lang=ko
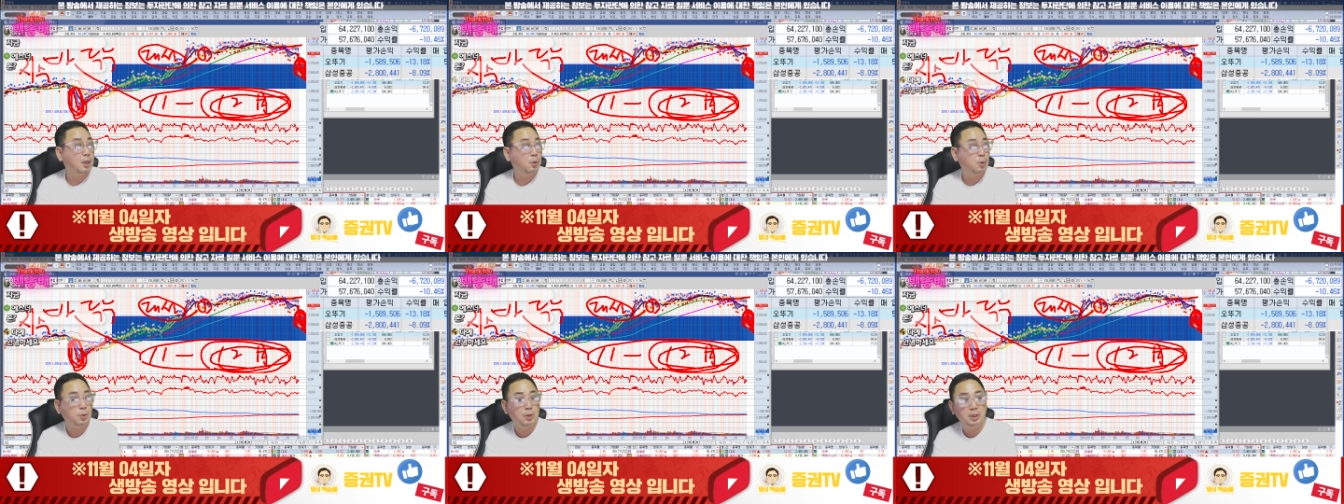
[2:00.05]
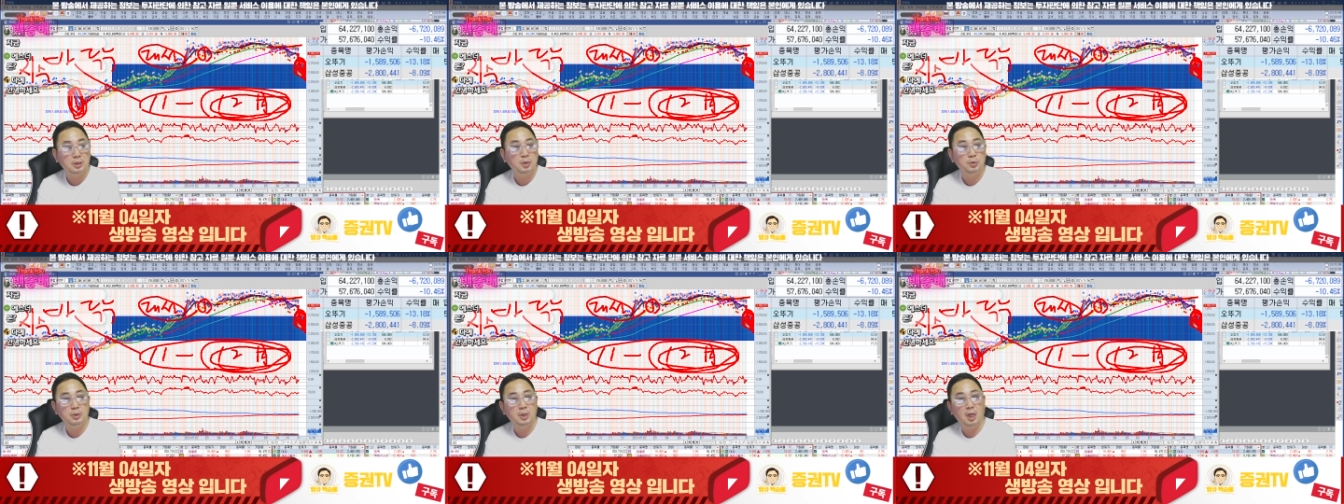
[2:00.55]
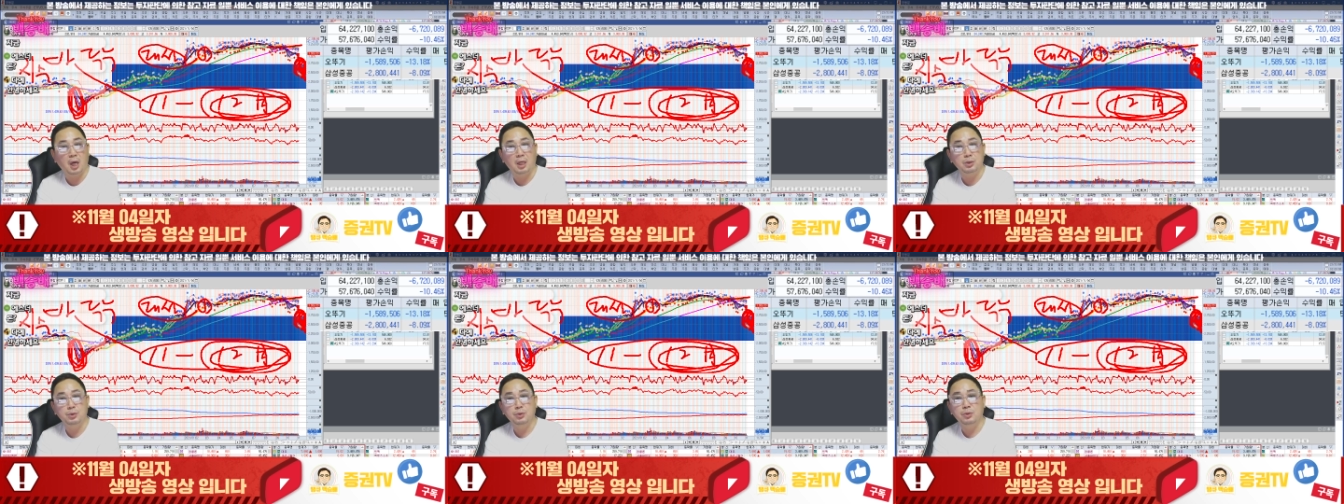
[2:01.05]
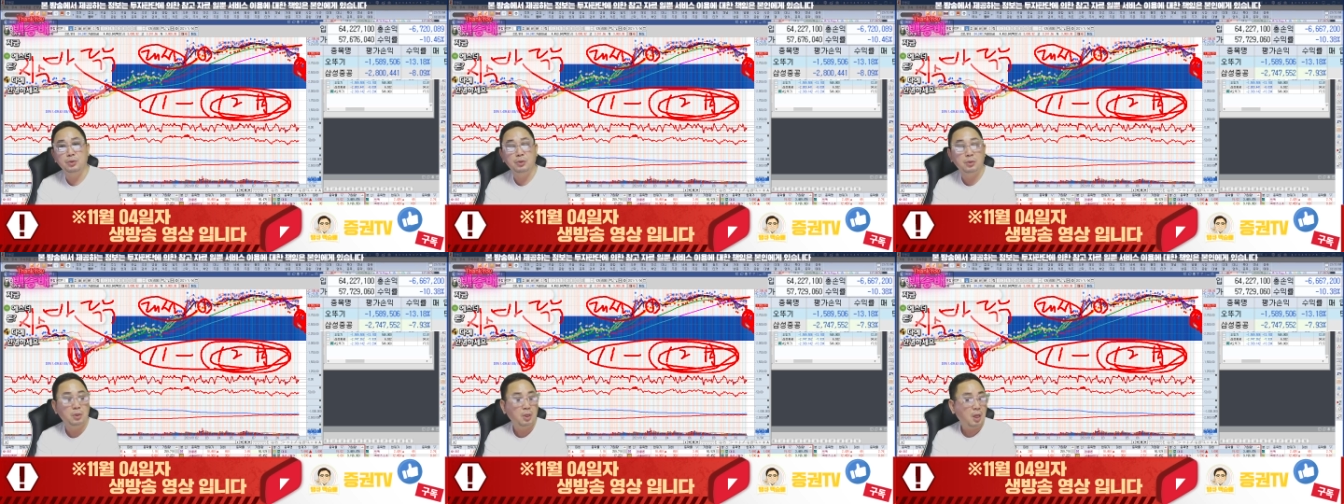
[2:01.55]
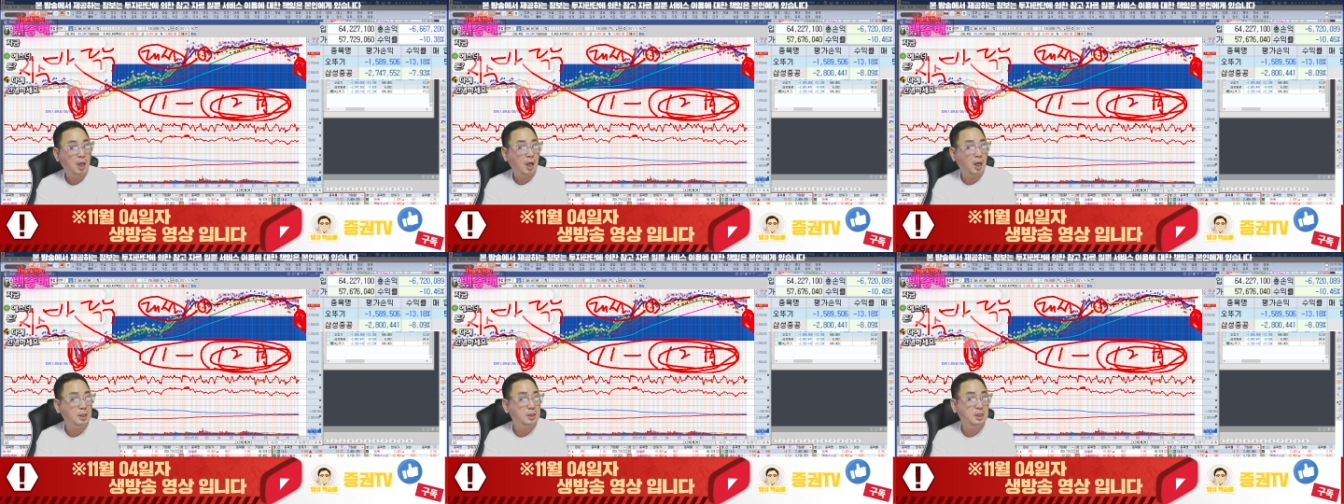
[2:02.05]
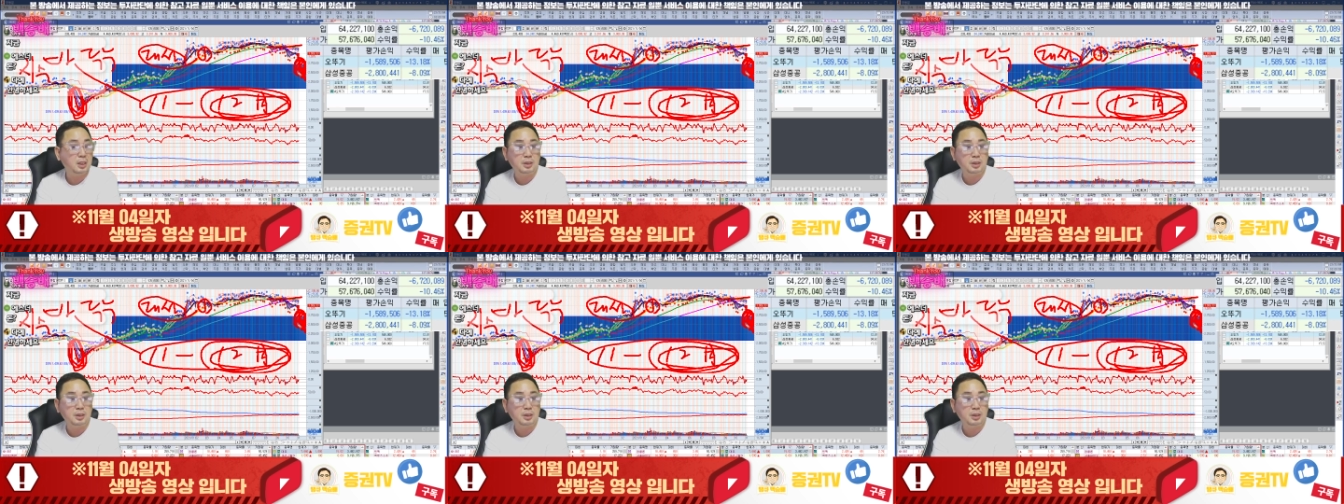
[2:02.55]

코로나 치료제 아니요. 아, 일단